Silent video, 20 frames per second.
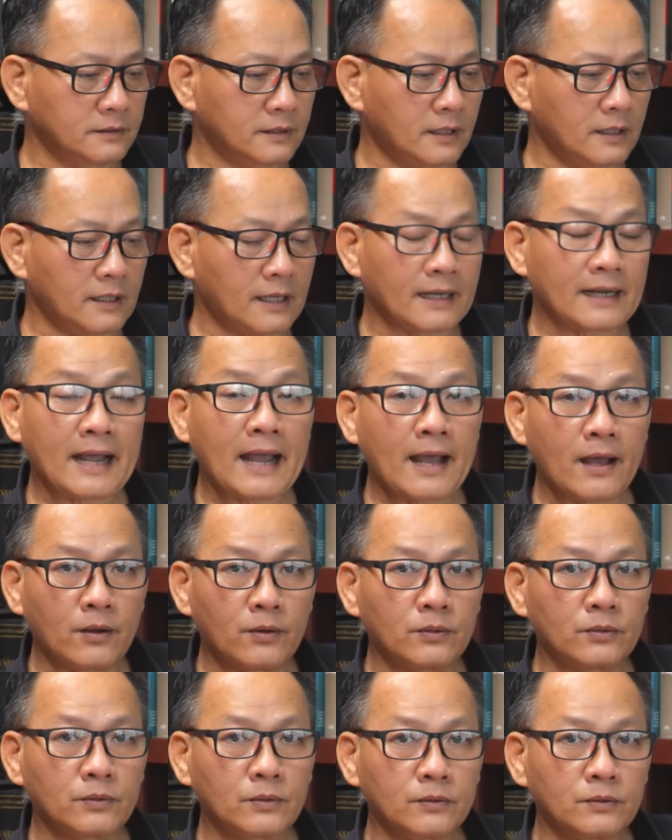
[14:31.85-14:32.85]
cái
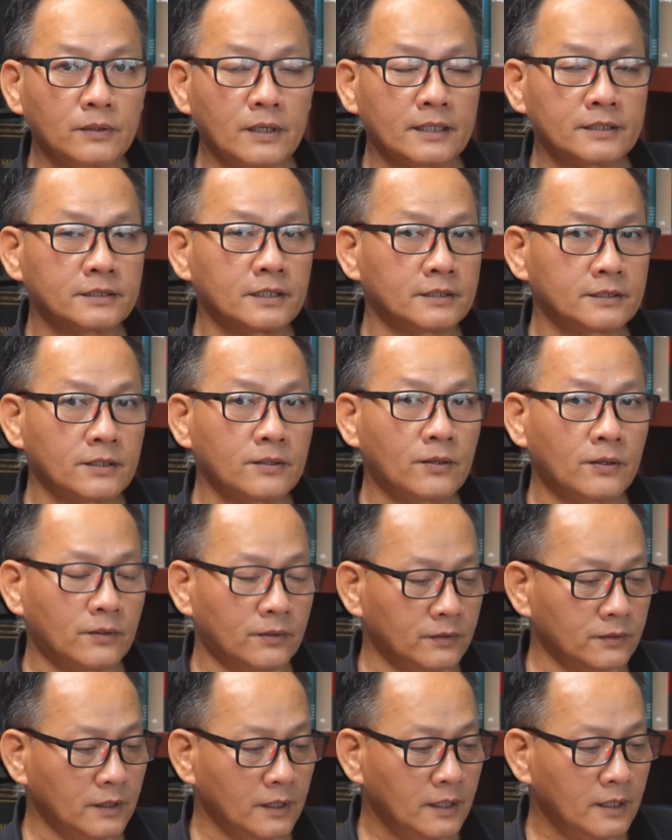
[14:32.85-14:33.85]
account của an sinh xã
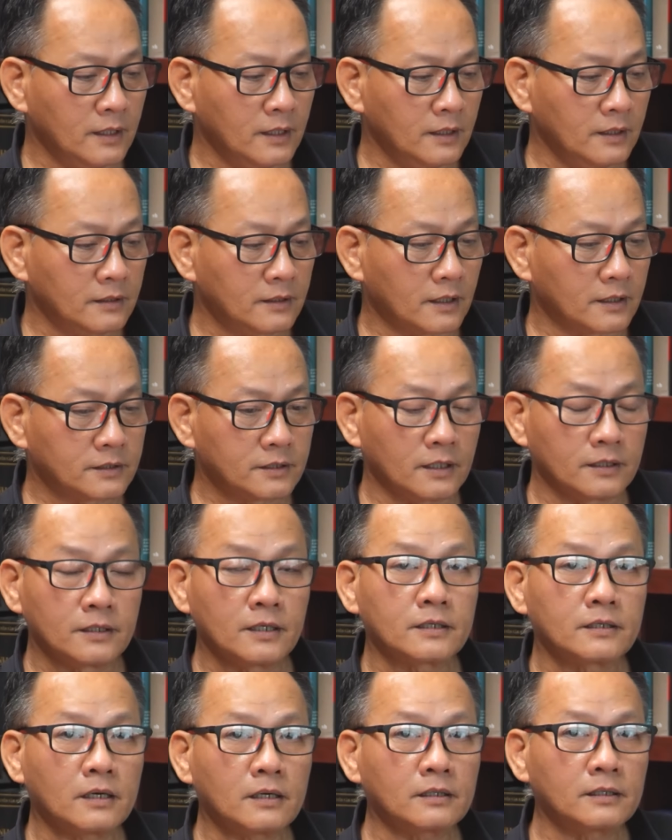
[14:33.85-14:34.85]
hội thật sự
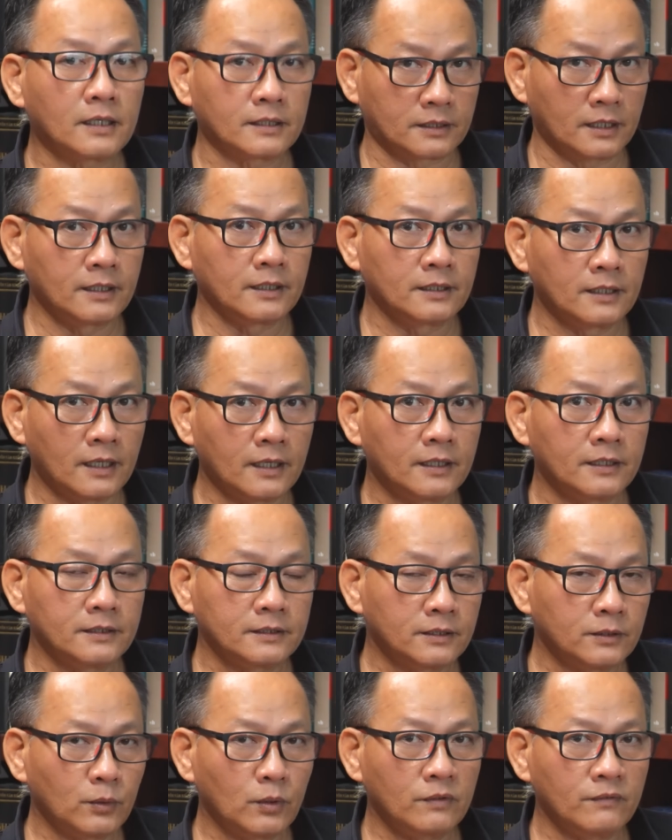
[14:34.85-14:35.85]
nó rất là tiện lợi
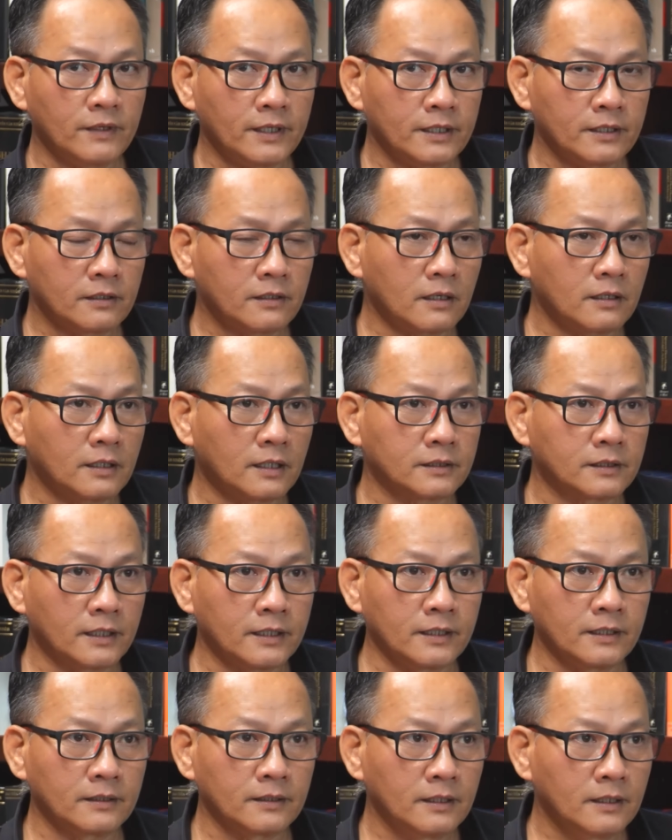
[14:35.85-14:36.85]
thưa quý vị nó rất là
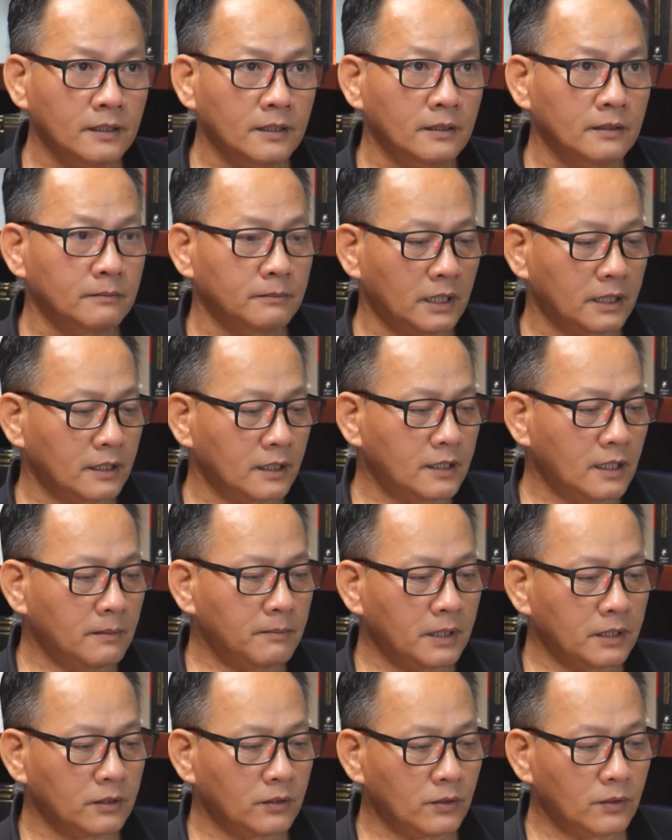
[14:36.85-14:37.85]
tiện mình có thể
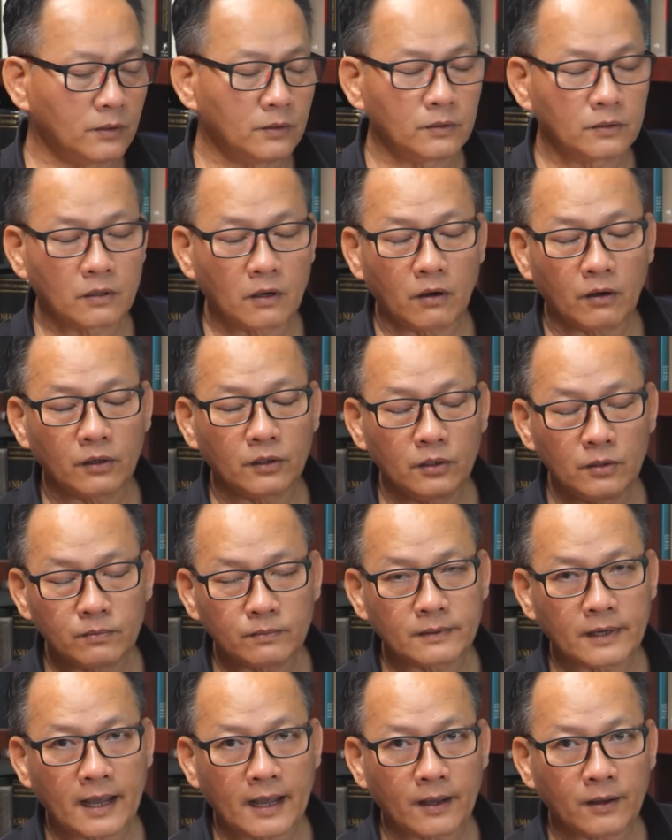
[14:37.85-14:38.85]
mình vô coi
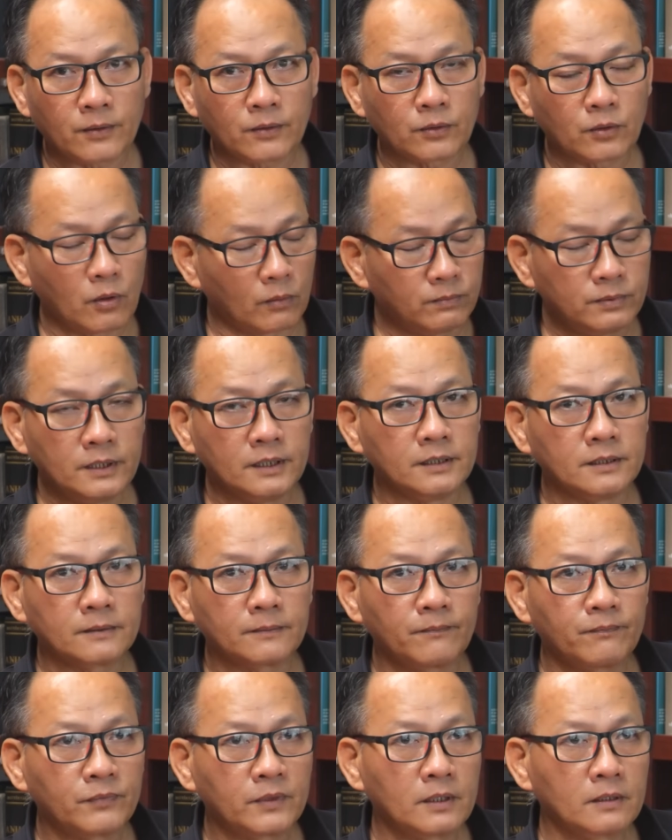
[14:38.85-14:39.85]
lúc nào cũng
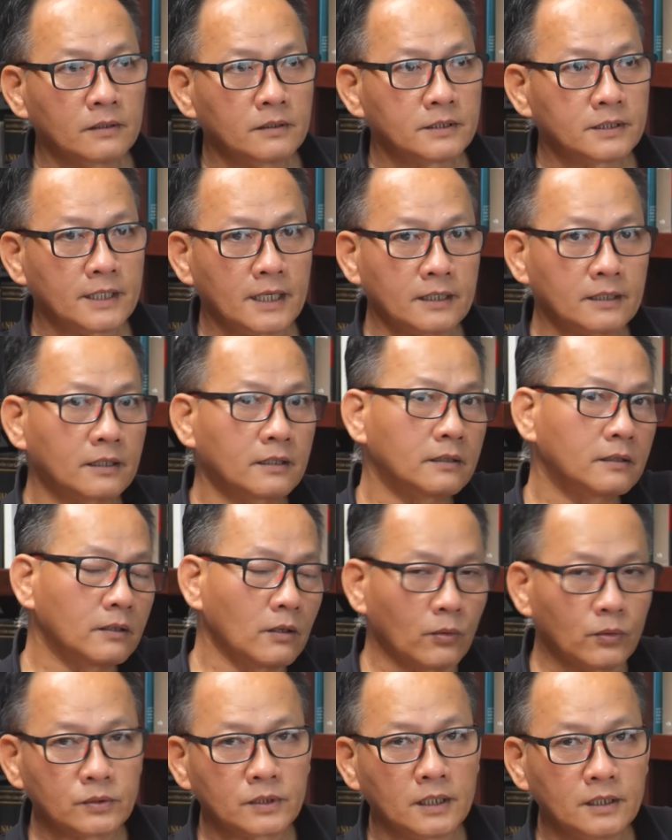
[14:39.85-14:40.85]
được check
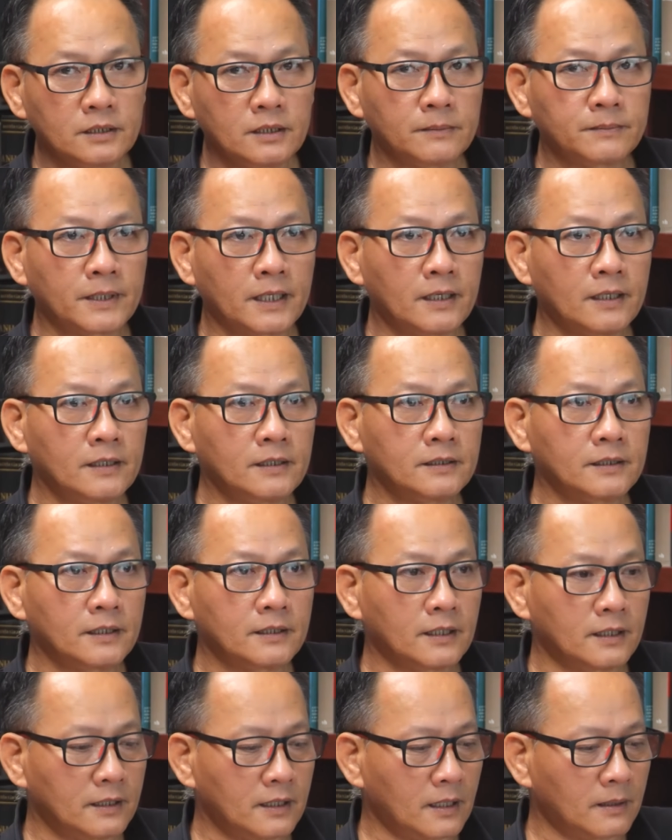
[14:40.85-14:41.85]
đủ thứ trong đó có
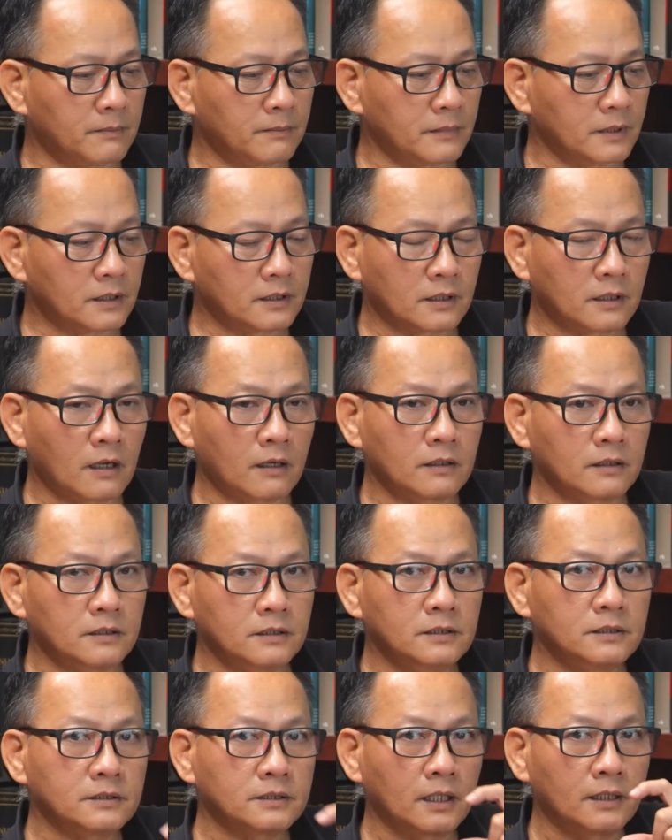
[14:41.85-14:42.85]
thể là có
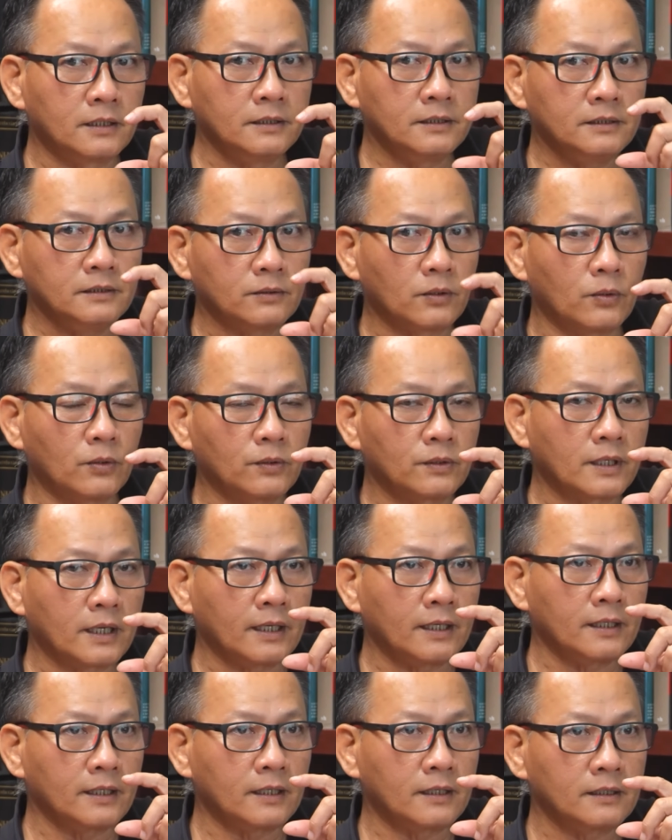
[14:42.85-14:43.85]
ước tính của
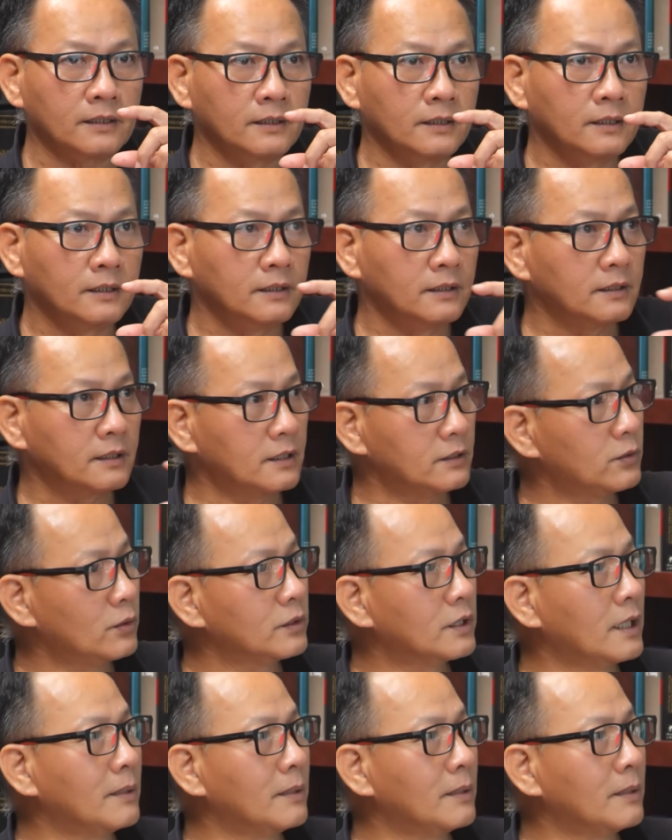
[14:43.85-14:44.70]
cái uh, cái số cái